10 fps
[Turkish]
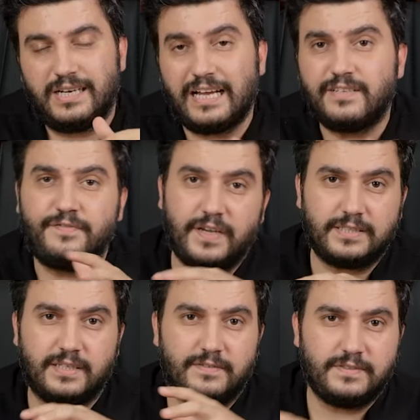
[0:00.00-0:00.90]
Lakin
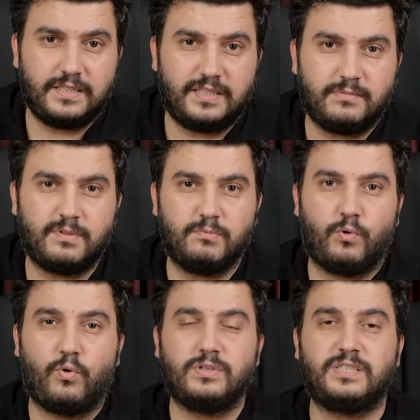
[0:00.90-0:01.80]
fiyat tarafında dediğim gibi
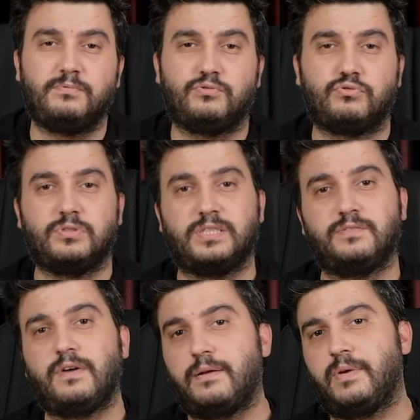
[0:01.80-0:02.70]
12.000 Türk
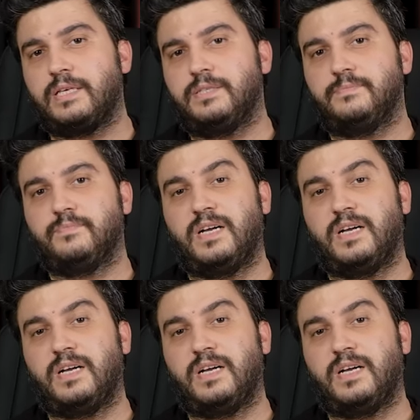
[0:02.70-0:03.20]
Lirası vermek